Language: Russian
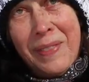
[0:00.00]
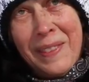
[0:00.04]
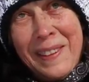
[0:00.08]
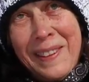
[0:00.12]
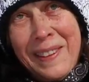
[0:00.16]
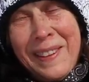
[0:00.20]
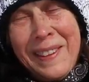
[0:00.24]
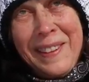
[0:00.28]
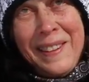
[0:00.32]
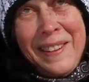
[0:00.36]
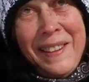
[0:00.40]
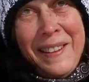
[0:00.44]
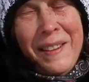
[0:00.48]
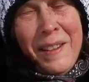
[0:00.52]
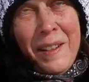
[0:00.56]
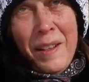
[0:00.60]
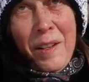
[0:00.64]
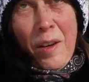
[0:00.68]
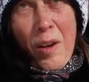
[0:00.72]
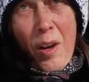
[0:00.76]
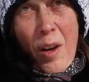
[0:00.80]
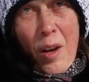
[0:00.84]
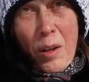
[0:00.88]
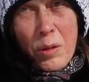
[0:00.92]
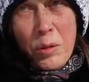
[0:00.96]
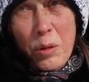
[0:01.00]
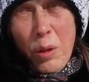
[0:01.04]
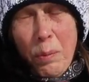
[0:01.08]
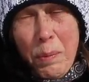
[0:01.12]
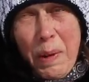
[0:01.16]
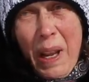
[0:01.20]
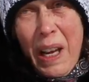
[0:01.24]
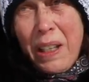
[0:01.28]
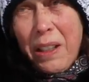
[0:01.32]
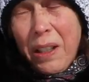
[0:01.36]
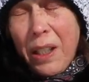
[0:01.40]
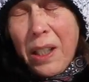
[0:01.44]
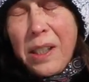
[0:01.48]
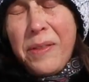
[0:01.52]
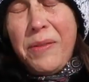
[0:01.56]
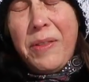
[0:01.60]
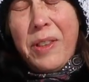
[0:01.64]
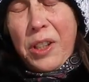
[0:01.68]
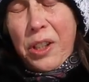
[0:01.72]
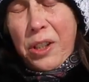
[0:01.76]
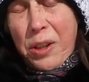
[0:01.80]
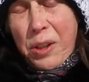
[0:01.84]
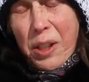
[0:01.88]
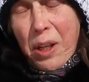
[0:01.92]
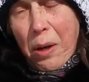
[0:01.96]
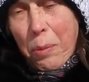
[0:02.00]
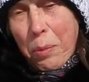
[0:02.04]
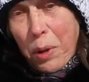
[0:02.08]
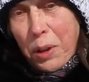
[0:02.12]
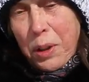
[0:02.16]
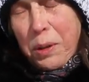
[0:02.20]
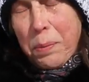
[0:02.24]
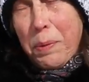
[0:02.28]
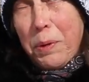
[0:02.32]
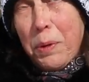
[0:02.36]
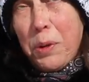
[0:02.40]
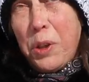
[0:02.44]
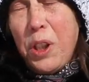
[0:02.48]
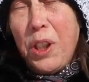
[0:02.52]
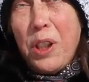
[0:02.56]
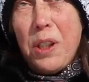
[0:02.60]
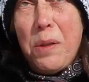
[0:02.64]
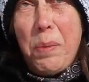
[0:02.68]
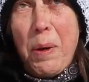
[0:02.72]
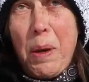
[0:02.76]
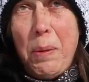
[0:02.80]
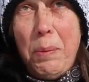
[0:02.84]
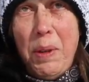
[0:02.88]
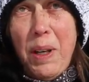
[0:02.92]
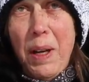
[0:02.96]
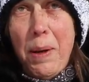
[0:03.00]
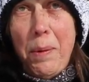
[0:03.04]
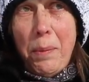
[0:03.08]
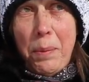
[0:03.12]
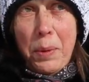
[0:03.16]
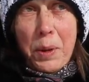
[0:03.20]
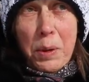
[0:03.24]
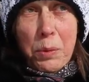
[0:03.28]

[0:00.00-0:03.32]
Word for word: как-то вы? Ну, у меня как раз лишь с работы получилась проблема,